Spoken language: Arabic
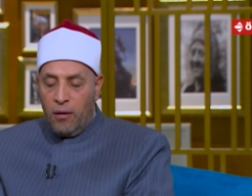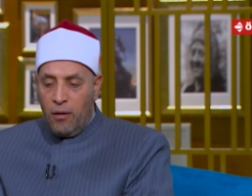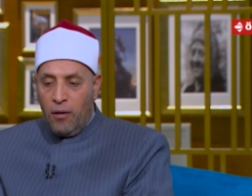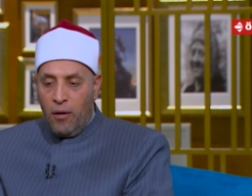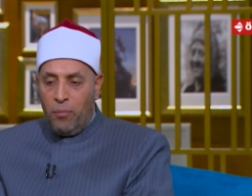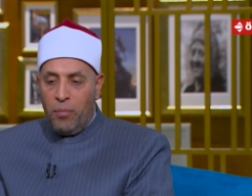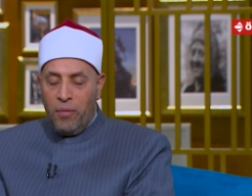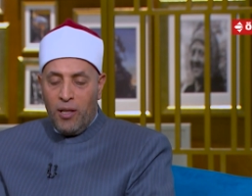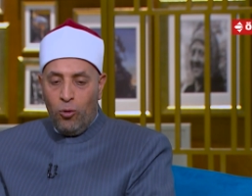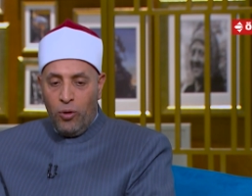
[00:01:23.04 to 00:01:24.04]
الاب
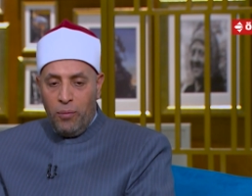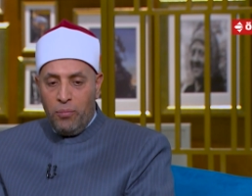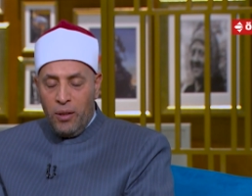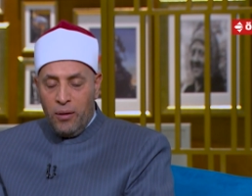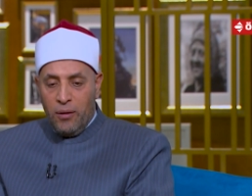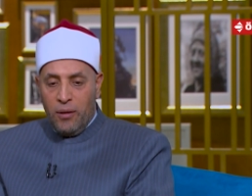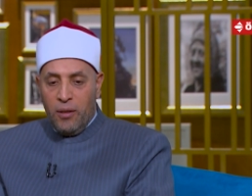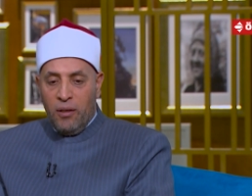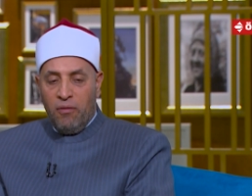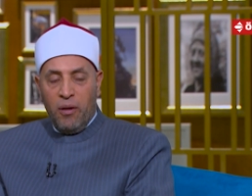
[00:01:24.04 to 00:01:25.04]
مات له ابن
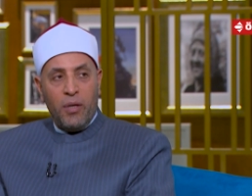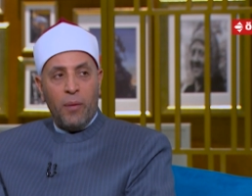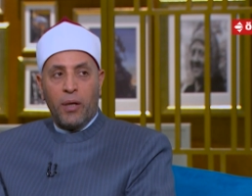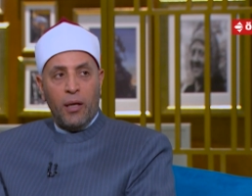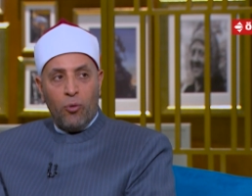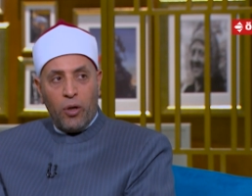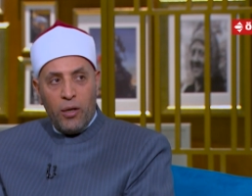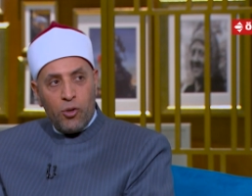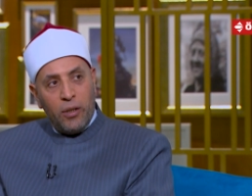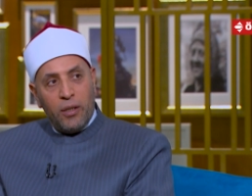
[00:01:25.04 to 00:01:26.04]
فبيبكي
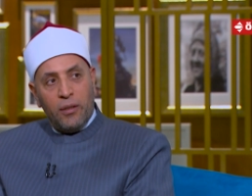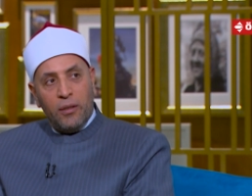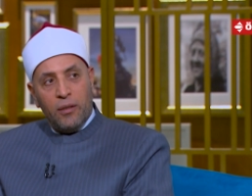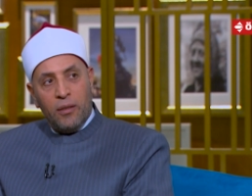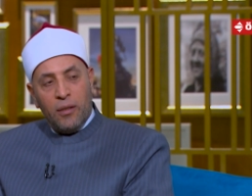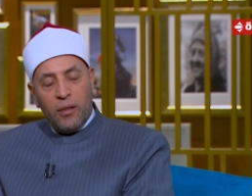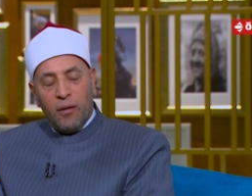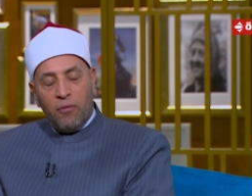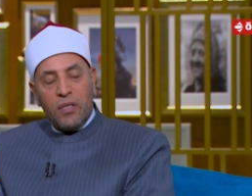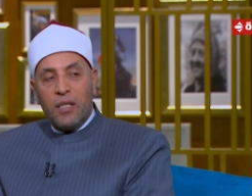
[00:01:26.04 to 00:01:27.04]
بكاء شديد
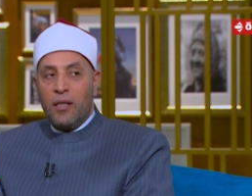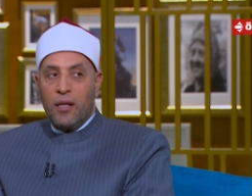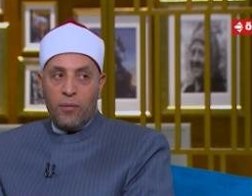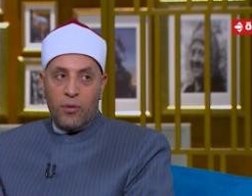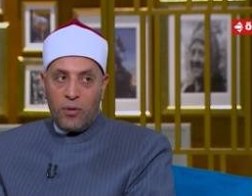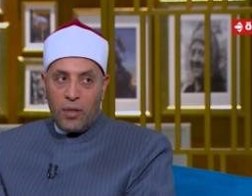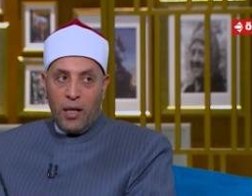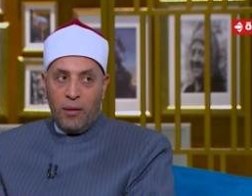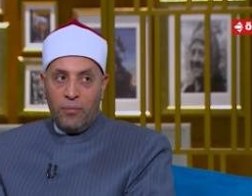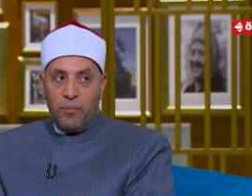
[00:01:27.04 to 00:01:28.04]
فسيدنا النبي صلى الله
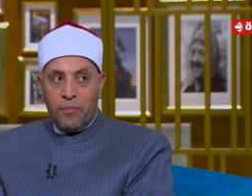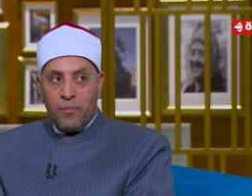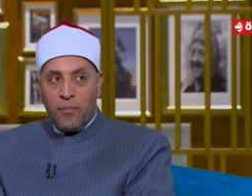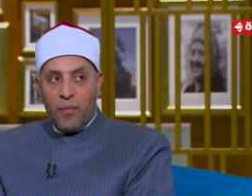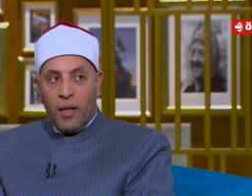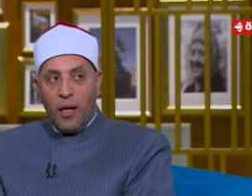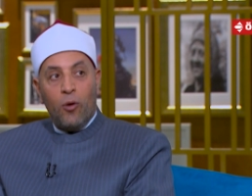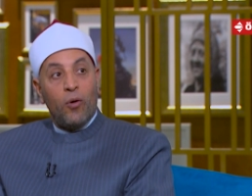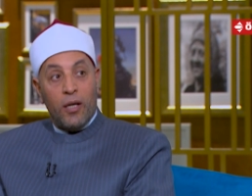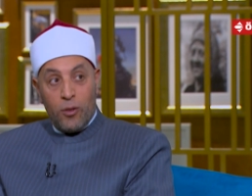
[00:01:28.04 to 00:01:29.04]
عليه وسلم
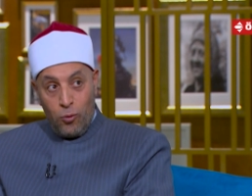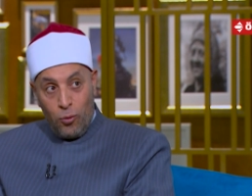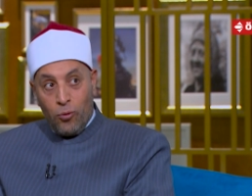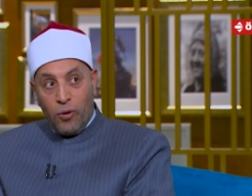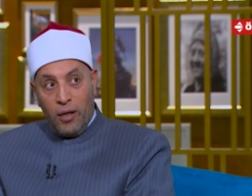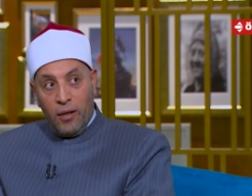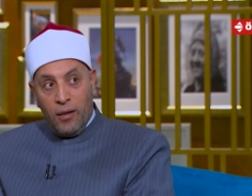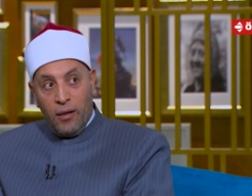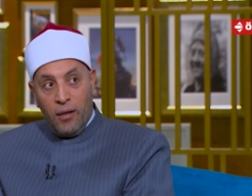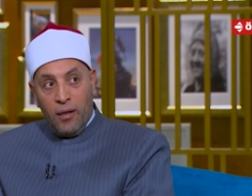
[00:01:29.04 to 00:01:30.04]
قال له ايسرك
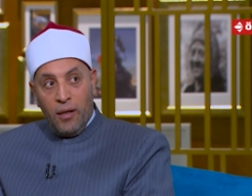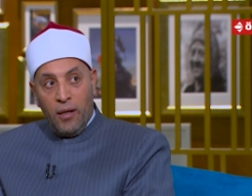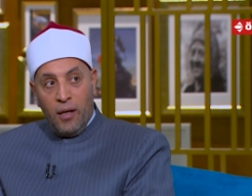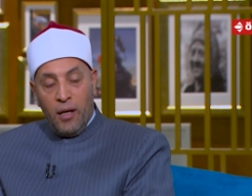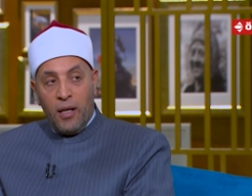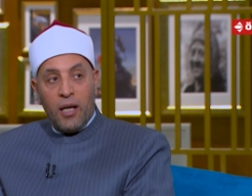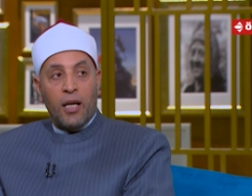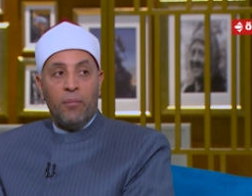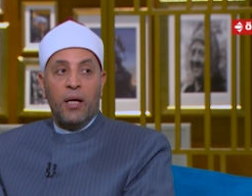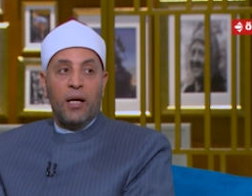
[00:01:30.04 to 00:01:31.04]

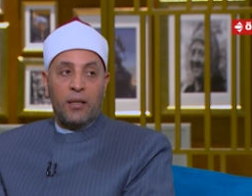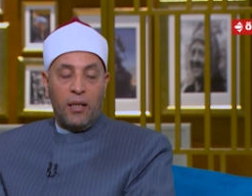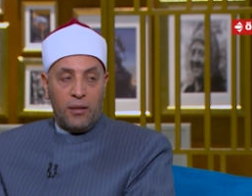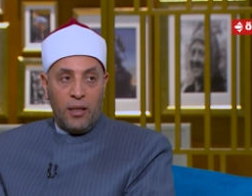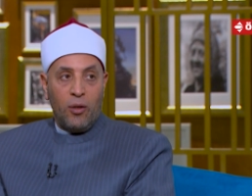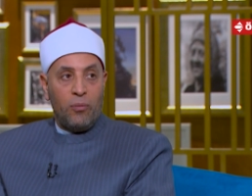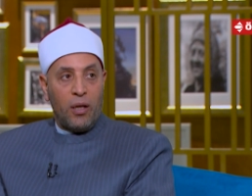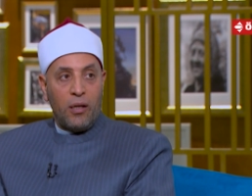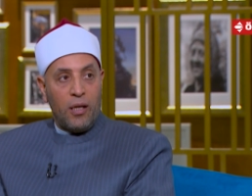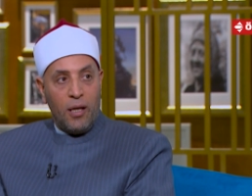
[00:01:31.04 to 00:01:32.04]
انك ما اتيت يوم
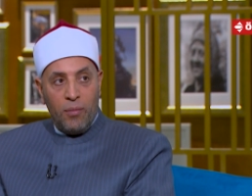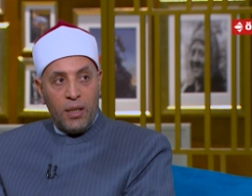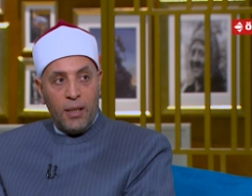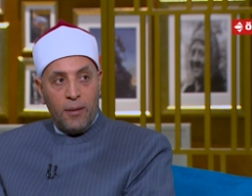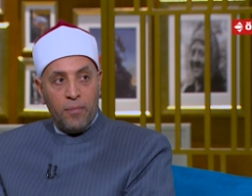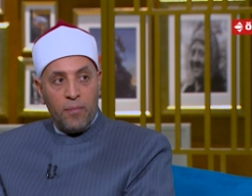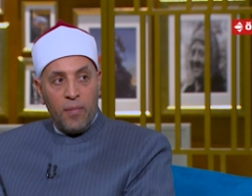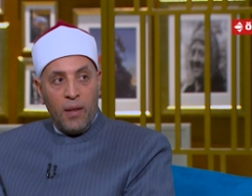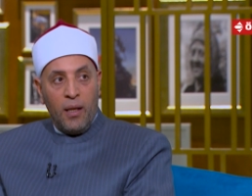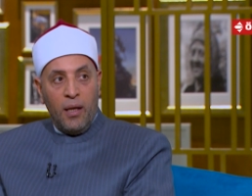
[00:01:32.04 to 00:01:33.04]
القيامه
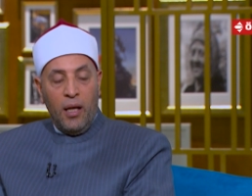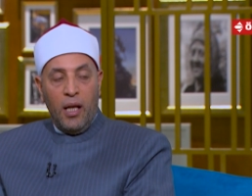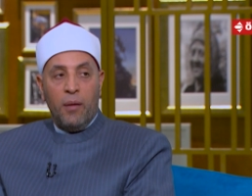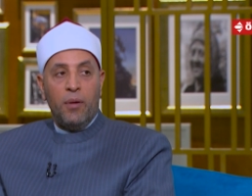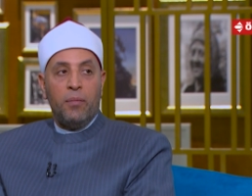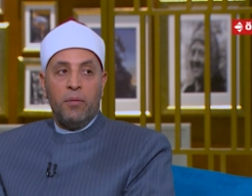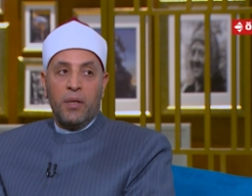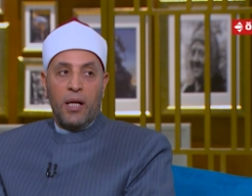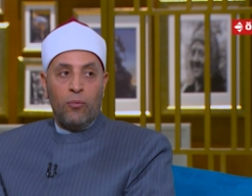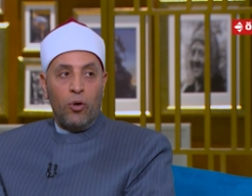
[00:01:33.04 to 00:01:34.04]
الى باب
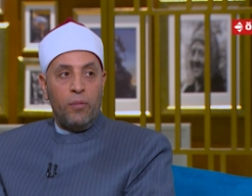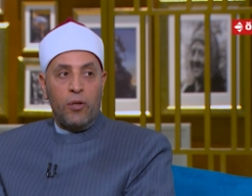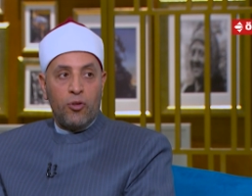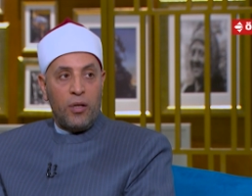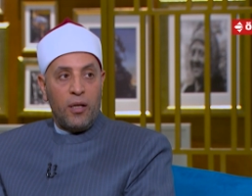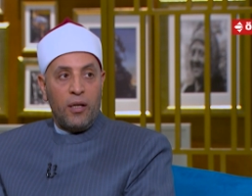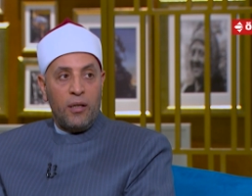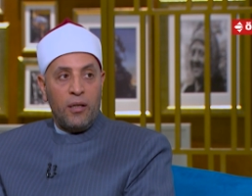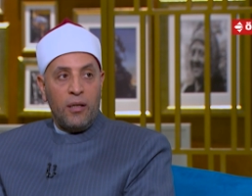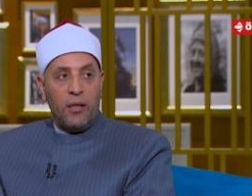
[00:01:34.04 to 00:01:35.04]
من ابواب الجنه
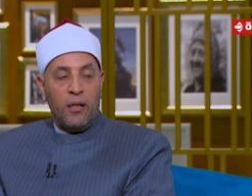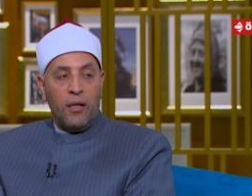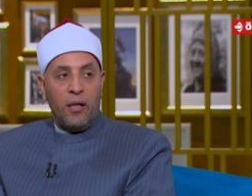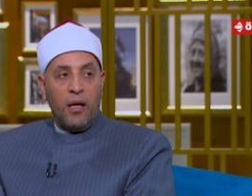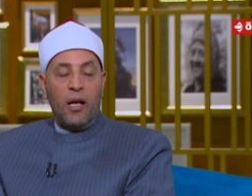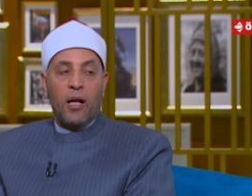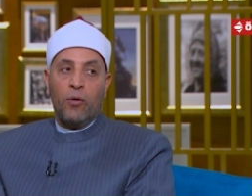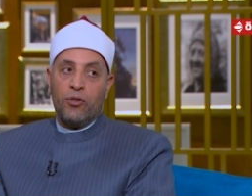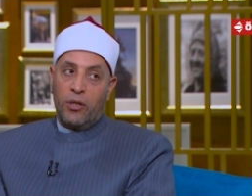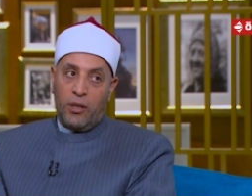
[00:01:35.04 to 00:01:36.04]
الا
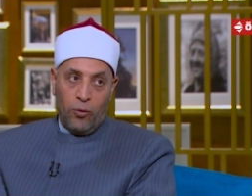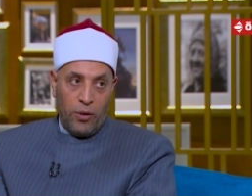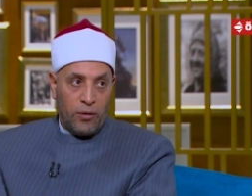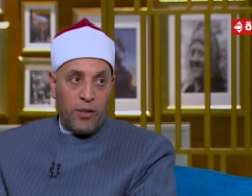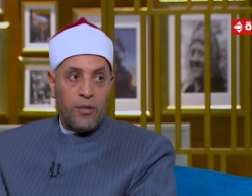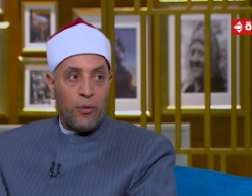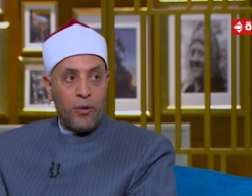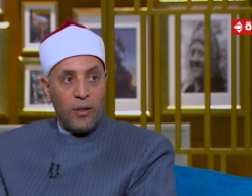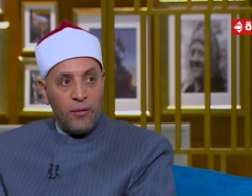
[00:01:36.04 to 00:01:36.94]
وجدته ينتظرك